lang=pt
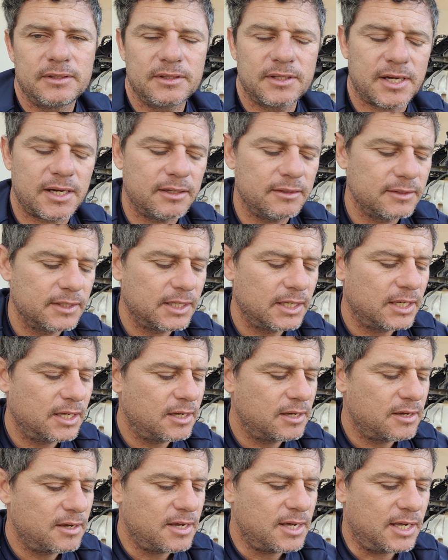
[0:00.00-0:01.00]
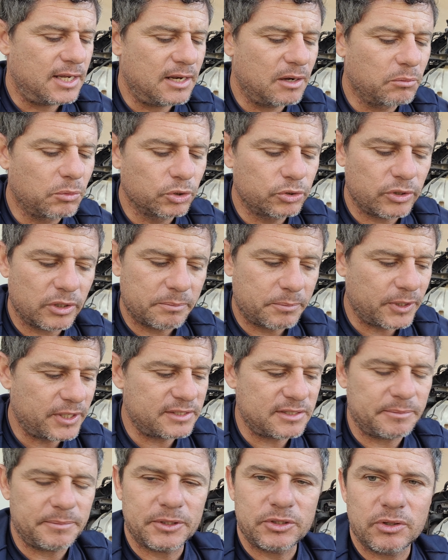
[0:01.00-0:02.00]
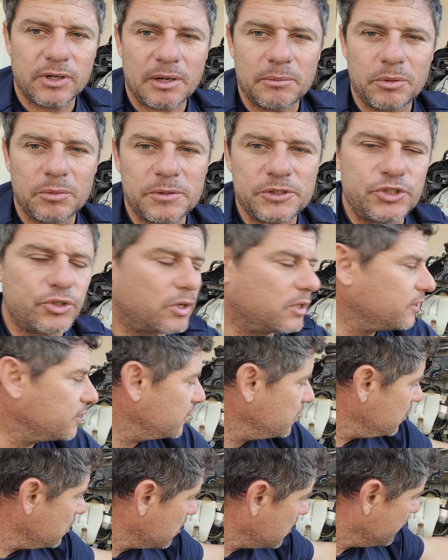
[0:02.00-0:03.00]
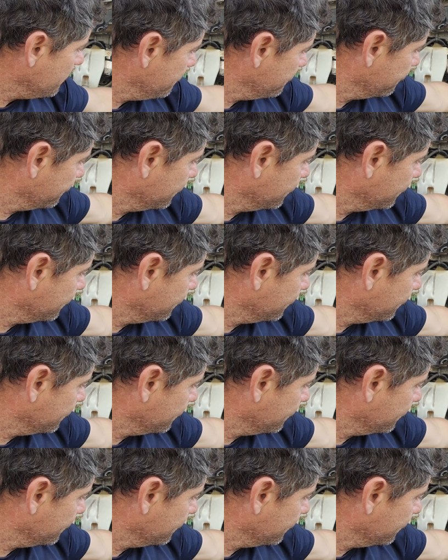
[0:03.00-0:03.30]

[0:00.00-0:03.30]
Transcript: tá? Ele é um motor que, por exemplo, para trocar a bomba de óleo aqui, ó,